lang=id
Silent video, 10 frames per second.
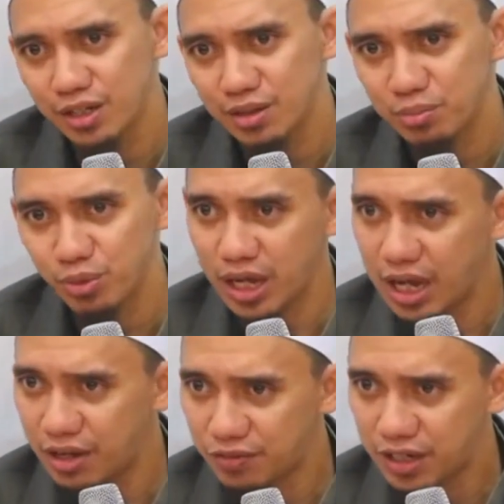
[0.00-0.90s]
punya
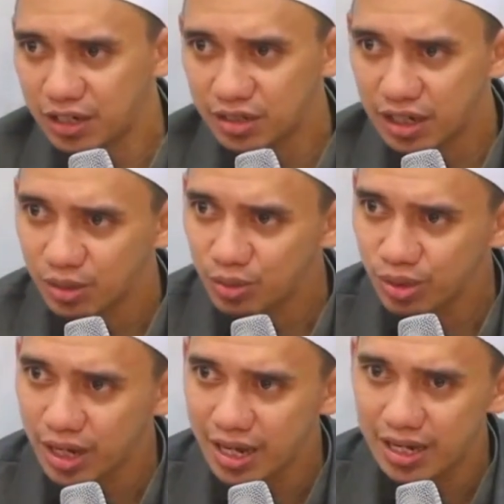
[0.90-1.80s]
hafalan
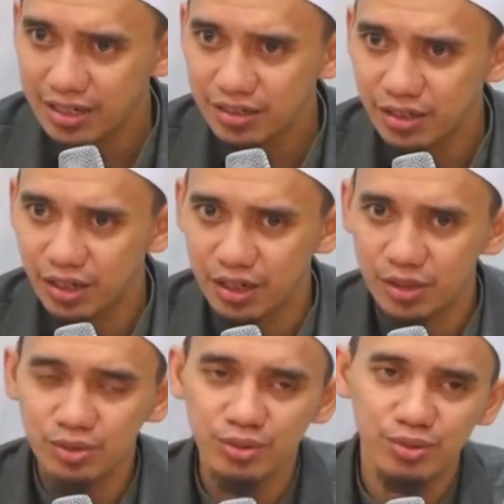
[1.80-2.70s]
Al-Quran ya
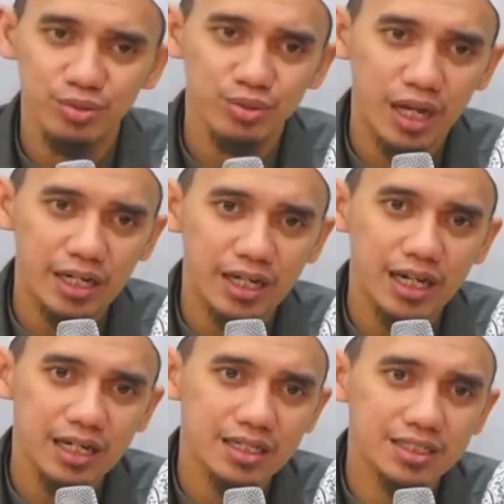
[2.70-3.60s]
itu
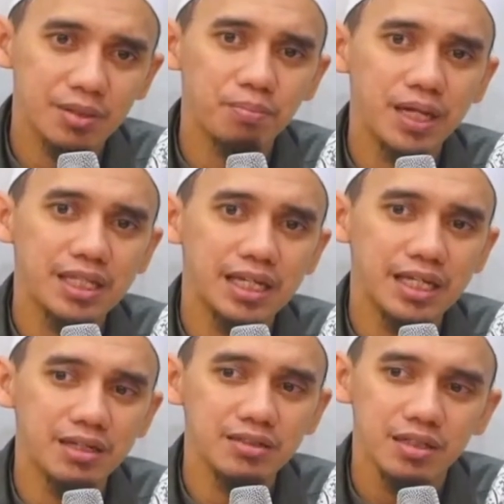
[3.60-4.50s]
adalah kesempatan yang